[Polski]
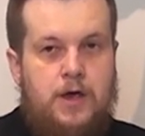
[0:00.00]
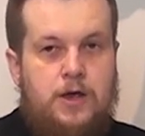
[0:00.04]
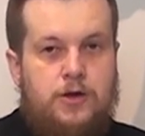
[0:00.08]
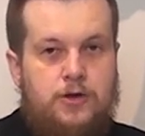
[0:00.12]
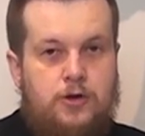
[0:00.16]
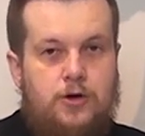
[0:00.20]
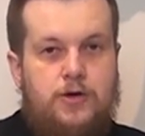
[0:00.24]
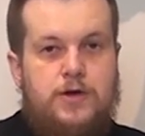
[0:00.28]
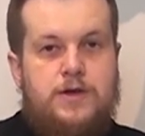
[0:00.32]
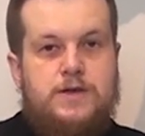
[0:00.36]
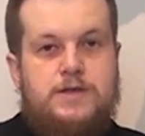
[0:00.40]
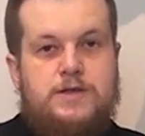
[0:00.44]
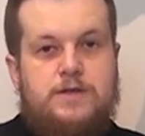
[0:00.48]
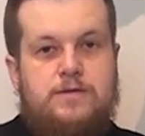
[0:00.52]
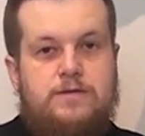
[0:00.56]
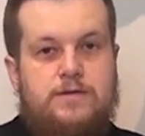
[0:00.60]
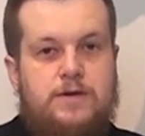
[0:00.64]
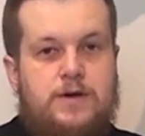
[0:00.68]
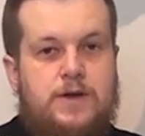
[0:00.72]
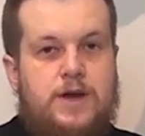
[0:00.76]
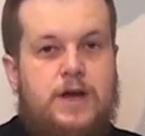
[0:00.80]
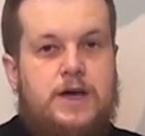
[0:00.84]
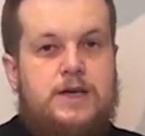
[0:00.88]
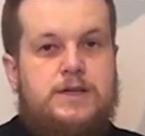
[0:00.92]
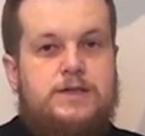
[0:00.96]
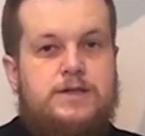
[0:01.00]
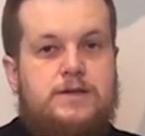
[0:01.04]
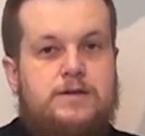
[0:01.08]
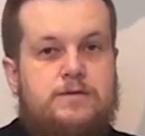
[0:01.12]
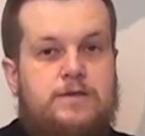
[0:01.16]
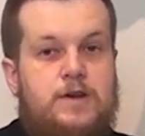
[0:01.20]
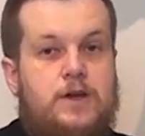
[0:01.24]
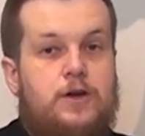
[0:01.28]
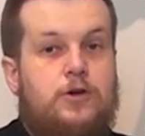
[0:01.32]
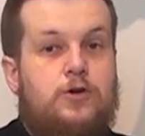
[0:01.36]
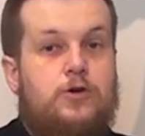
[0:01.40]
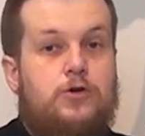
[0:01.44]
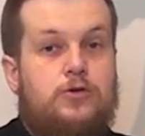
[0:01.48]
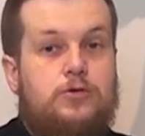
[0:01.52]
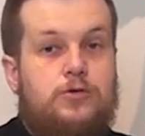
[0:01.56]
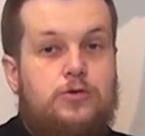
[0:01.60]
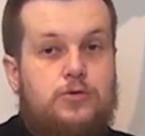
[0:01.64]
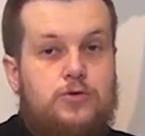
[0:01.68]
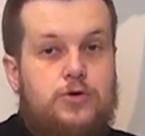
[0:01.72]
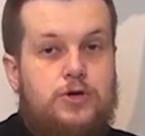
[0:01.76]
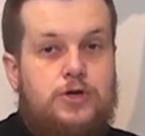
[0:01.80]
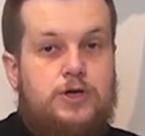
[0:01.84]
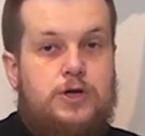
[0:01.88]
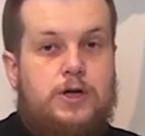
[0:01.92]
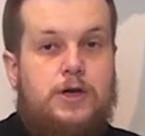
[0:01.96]
To jest wyraz
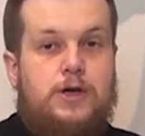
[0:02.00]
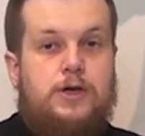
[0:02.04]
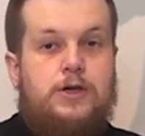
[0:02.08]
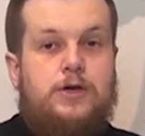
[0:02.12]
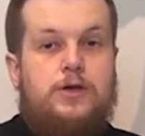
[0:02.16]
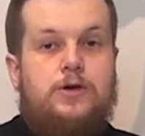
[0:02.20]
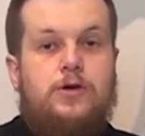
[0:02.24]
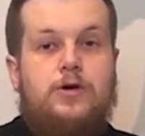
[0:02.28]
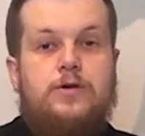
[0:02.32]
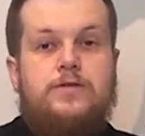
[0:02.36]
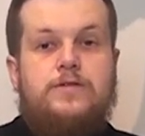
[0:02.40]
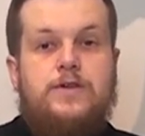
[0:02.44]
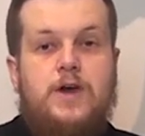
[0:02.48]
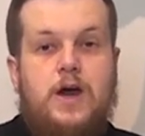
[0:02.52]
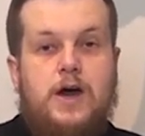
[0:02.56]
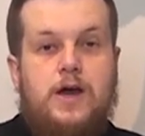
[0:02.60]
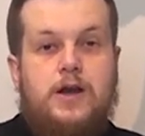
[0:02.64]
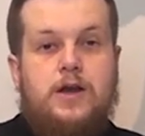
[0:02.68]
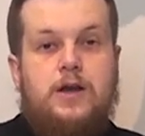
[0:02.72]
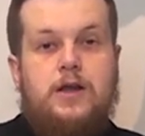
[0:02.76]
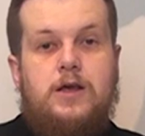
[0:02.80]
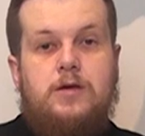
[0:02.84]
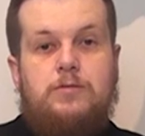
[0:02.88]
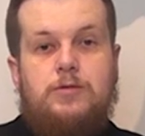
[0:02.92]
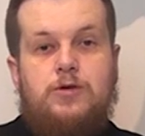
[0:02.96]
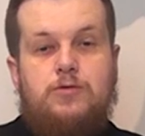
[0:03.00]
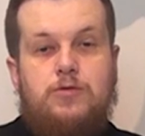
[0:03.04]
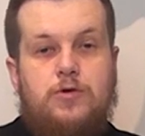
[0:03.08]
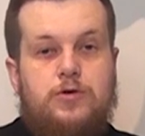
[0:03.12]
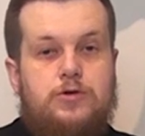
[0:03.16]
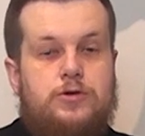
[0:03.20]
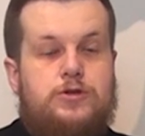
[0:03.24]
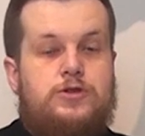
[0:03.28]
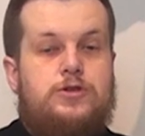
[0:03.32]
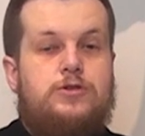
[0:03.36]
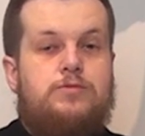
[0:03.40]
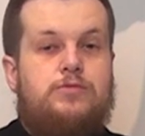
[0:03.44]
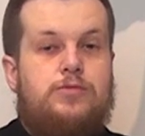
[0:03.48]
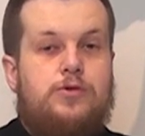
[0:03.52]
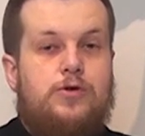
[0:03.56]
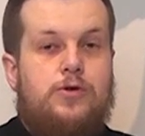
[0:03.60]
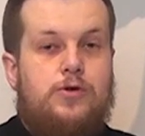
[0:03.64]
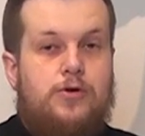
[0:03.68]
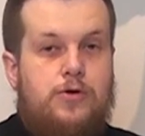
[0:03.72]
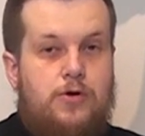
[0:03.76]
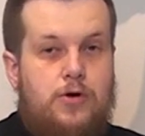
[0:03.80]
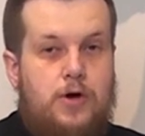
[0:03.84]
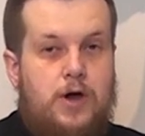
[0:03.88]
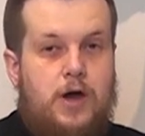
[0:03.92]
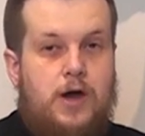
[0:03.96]
wielkodusznej i ofiarnej miłości
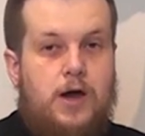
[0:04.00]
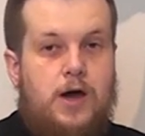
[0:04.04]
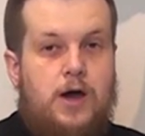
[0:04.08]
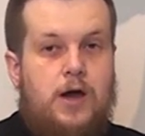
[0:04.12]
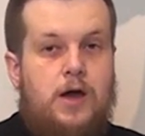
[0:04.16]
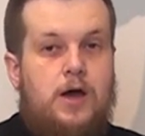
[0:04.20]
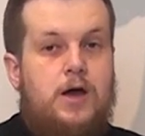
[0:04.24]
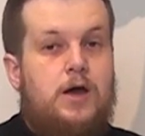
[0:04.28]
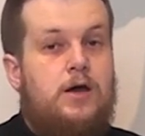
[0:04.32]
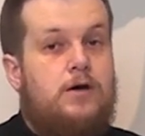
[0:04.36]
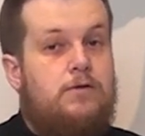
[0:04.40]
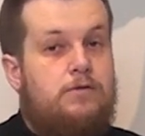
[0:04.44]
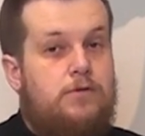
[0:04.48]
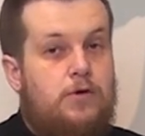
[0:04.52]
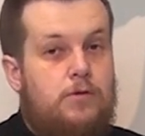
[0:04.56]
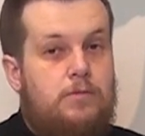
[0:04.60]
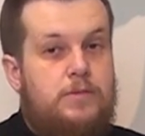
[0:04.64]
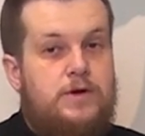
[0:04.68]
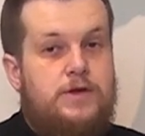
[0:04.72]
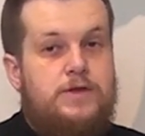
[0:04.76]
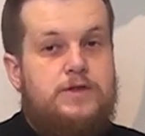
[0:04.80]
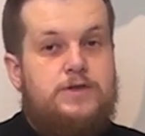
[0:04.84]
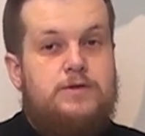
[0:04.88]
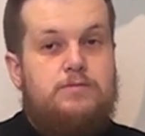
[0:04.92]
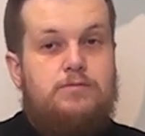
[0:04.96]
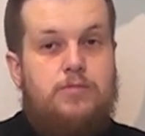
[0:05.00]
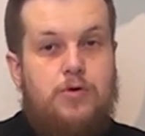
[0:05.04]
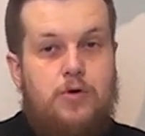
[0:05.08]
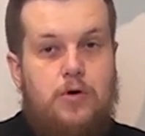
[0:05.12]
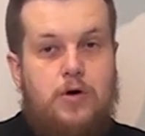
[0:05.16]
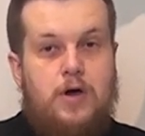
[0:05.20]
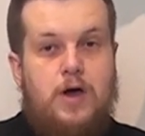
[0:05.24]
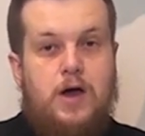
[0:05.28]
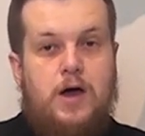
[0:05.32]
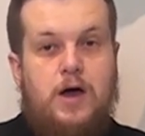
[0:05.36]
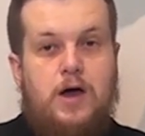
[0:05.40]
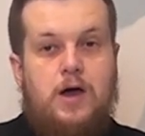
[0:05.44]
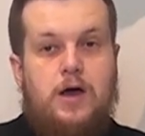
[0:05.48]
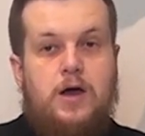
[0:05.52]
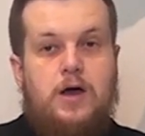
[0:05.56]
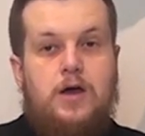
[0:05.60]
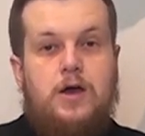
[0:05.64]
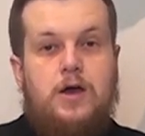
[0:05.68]
proroka wobec Boga,